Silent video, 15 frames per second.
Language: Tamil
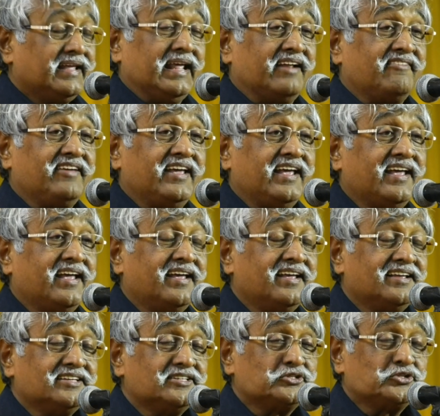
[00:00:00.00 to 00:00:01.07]
எனவே
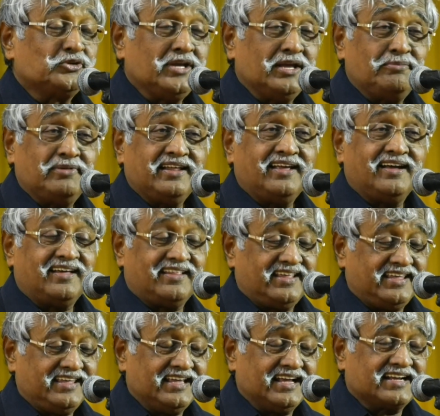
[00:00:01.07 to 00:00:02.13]
சுயமரியாதை
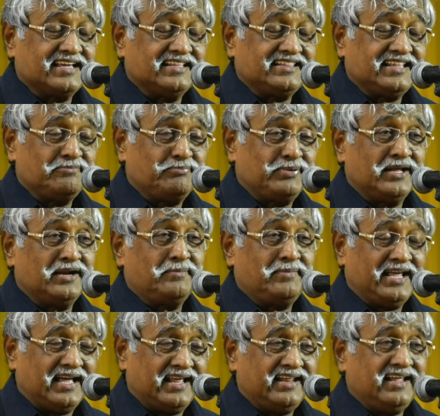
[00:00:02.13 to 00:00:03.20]
இயக்கத்தின்
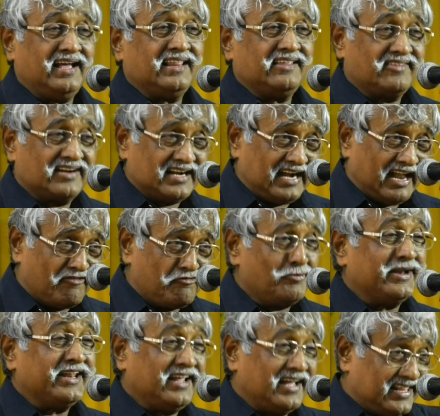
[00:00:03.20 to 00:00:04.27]
பெருமை அறியாதவர்கள்
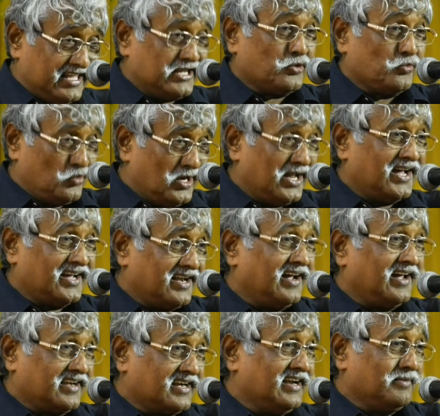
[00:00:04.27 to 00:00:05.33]
அவமரியாதைக்கு
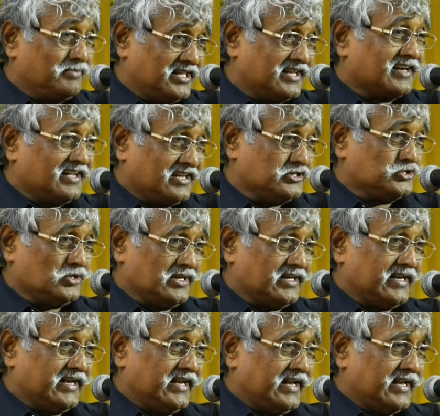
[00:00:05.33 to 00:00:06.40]
உள்ளாகிறார்கள் என்பதற்காக
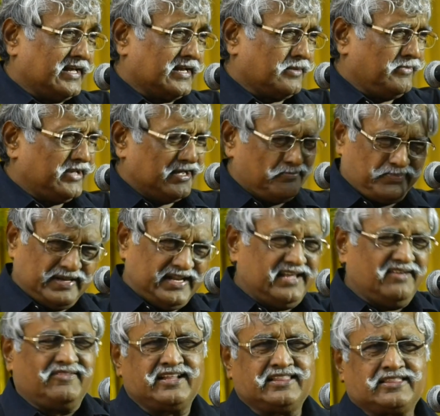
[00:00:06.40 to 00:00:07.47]
சொல்லுகிறேன் எனக்கு
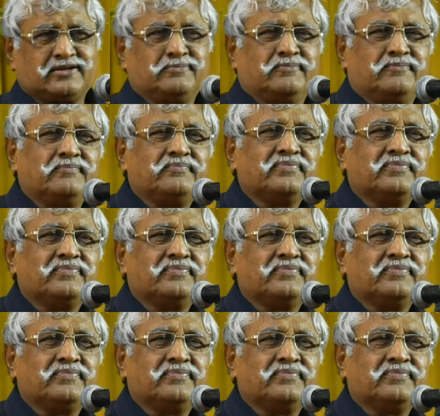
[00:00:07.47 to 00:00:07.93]
மிகப்பெரிய வருத்தம்